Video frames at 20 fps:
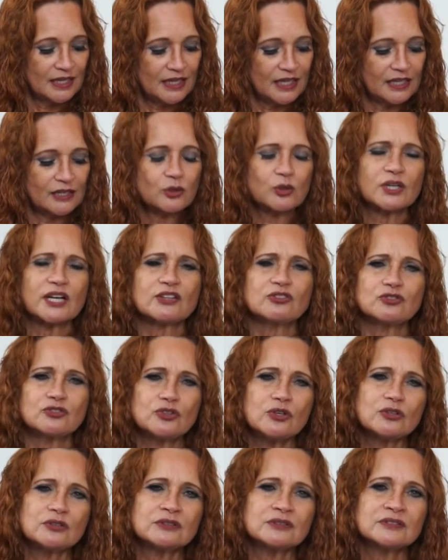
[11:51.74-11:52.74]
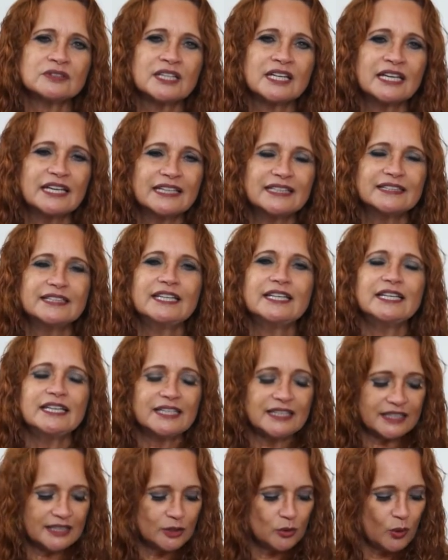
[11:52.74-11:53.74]
el corazón
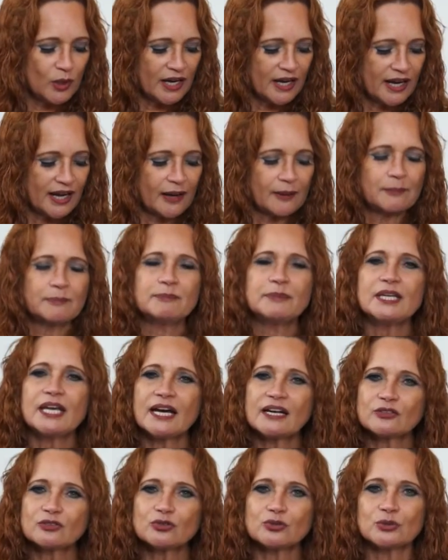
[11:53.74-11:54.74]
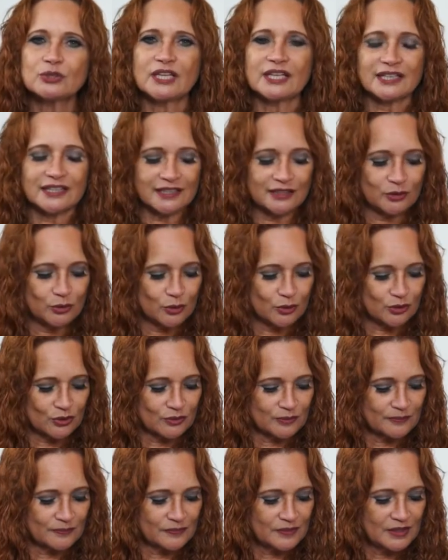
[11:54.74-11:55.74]
dirigido a cambiar su derredor,
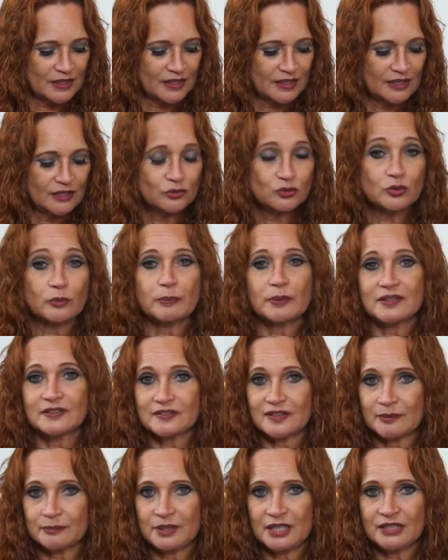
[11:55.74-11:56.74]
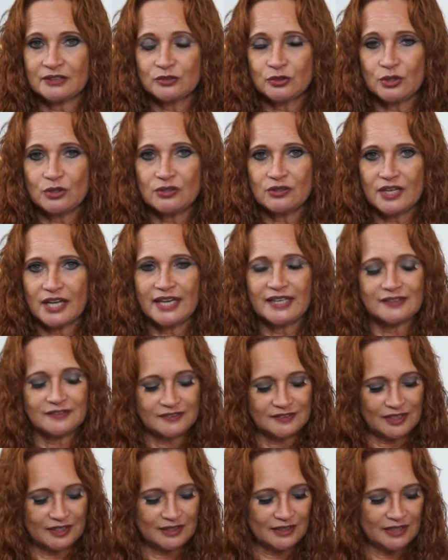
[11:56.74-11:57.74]
su pensamiento
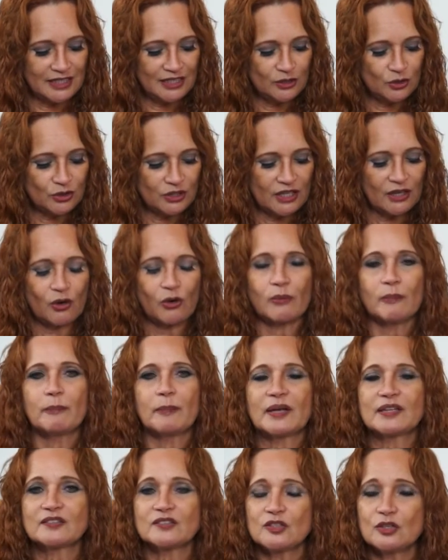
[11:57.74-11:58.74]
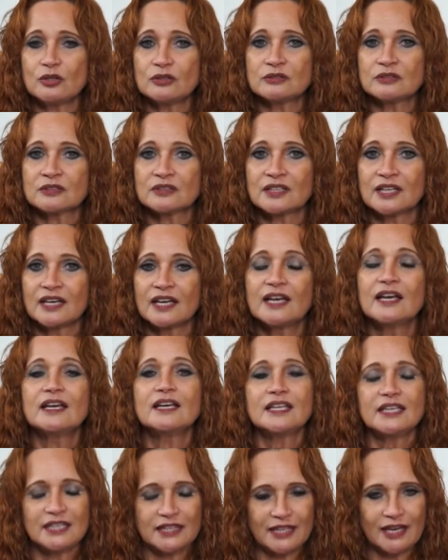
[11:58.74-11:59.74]
encendido de compasión
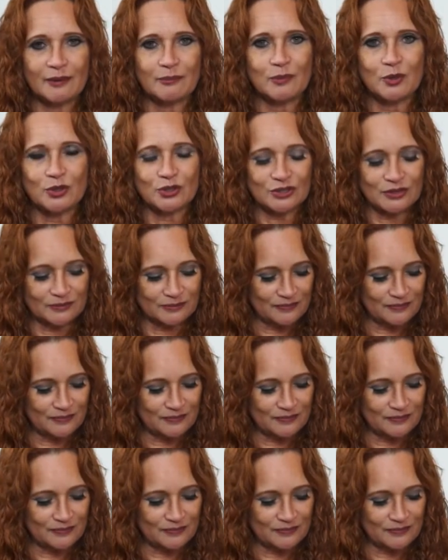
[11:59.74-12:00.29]
y de amor,